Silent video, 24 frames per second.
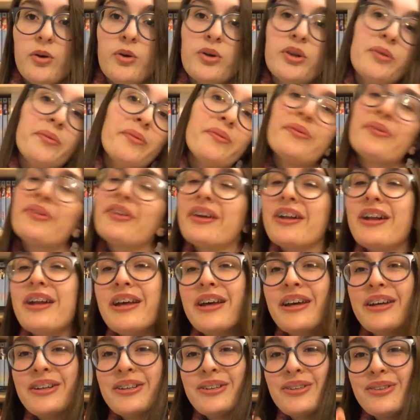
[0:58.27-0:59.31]
Au début, vous allez,
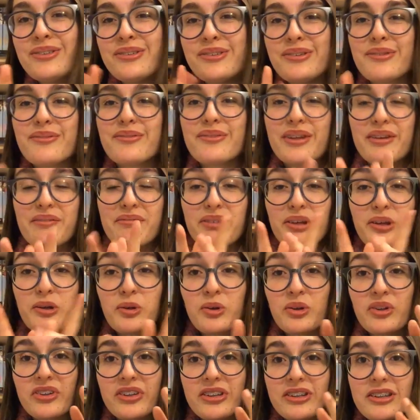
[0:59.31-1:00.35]
je suis sûre, vous avez
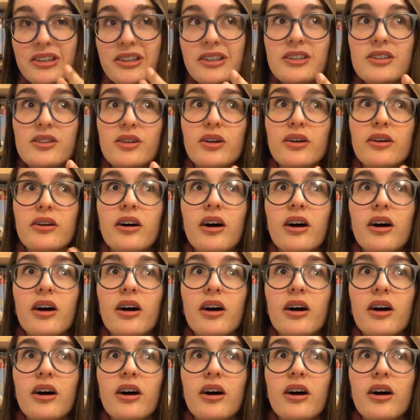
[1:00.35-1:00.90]
cru que c'était